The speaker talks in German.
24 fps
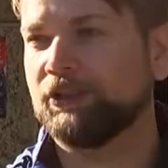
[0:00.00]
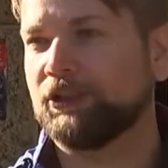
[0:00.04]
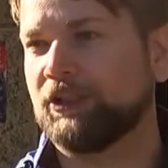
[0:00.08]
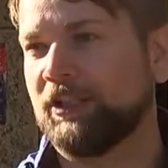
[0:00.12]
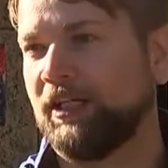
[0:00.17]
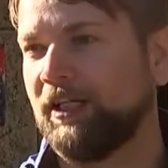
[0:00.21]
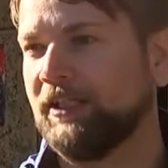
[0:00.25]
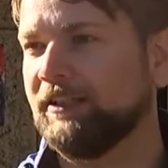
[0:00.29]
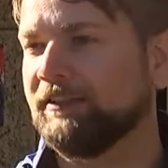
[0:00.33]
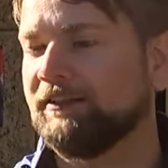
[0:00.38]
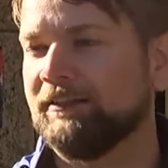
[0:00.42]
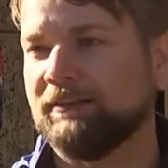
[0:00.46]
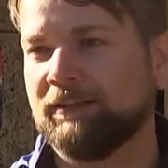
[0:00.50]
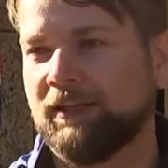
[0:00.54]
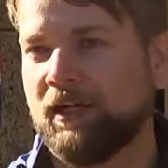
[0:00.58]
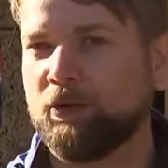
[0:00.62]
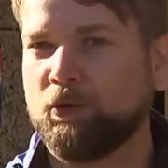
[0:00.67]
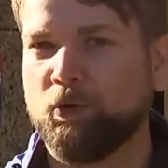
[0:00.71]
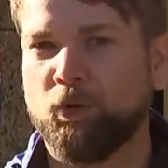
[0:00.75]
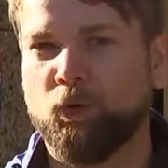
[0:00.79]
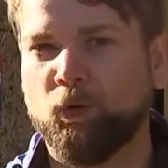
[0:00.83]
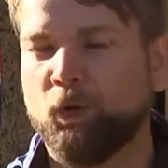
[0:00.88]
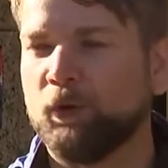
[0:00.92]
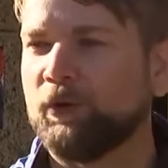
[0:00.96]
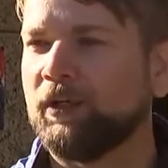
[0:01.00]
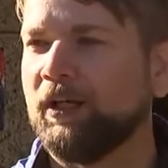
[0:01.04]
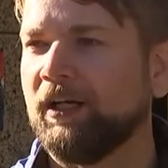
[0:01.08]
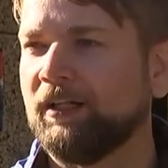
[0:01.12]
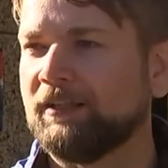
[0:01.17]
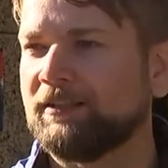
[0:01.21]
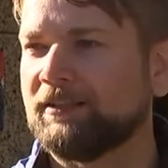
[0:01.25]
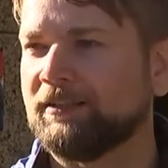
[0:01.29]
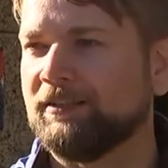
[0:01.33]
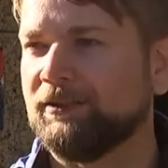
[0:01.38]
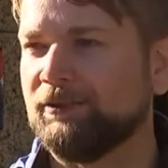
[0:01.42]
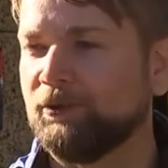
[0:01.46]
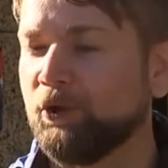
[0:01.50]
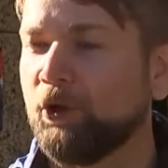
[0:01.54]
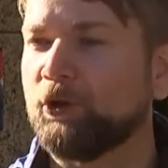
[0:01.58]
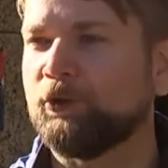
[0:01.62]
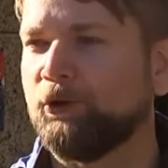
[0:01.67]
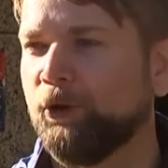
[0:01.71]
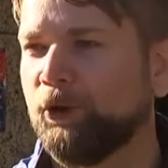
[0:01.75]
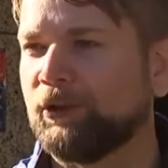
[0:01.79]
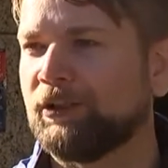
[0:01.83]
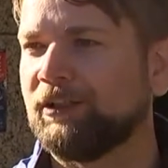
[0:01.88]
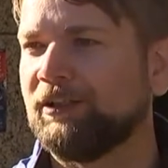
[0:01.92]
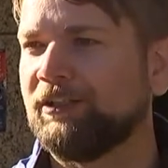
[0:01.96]
gestalten. Nach Corona ist sie noch
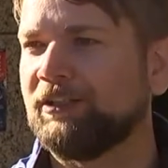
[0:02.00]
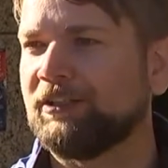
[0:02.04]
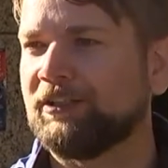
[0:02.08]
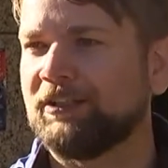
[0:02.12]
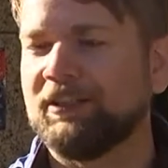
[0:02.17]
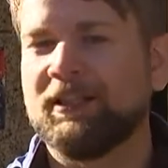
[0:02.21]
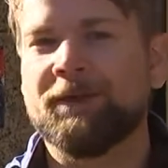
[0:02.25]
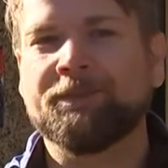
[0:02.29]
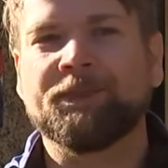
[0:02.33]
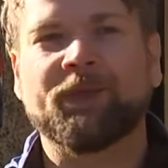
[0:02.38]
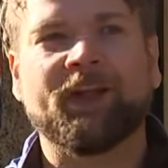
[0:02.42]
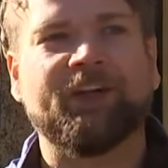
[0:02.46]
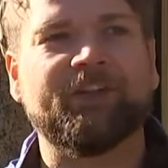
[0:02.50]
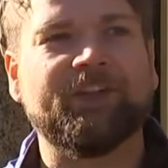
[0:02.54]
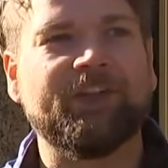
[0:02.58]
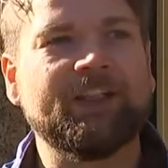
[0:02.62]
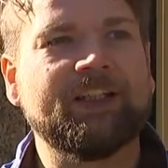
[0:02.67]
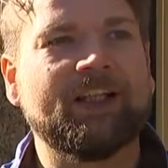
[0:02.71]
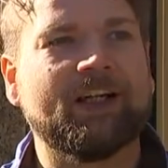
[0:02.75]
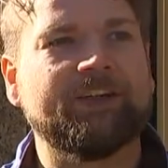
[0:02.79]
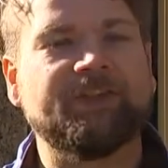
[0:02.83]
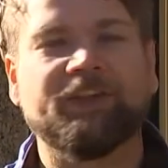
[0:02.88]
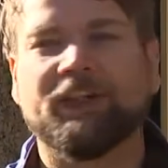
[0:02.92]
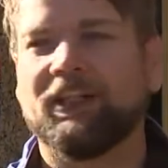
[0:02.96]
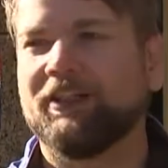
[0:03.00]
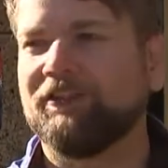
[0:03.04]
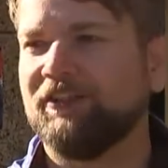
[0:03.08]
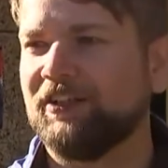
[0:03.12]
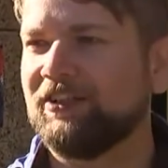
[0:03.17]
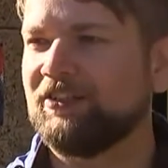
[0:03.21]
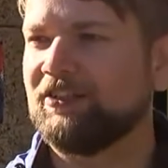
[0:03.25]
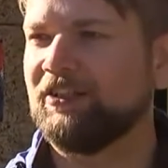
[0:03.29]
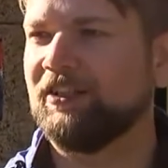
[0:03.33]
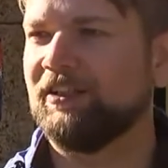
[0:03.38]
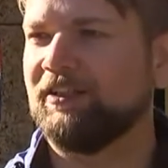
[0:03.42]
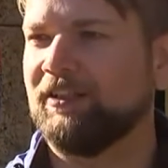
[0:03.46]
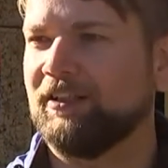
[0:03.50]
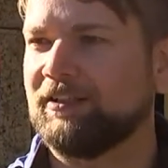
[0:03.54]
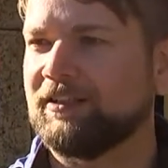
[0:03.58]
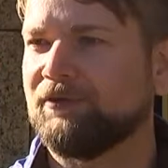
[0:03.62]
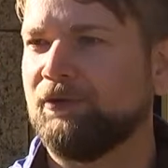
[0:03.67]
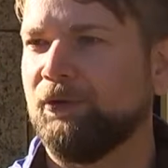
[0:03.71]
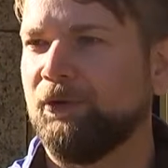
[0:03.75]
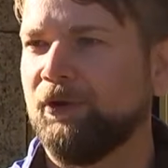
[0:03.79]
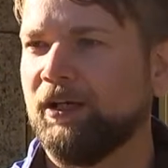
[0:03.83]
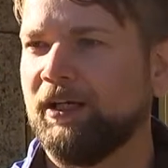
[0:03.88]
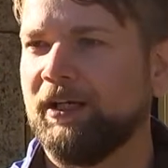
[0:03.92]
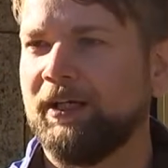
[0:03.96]
deutlich weniger frequentiert als
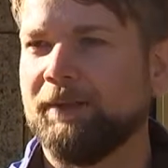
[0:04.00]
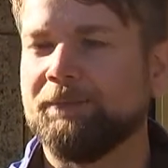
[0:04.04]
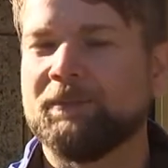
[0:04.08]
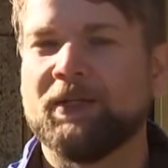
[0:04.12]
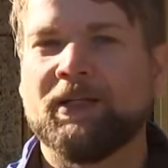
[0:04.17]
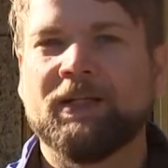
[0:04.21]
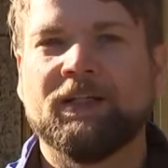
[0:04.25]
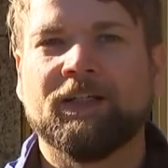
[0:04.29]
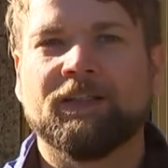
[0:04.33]
vorher.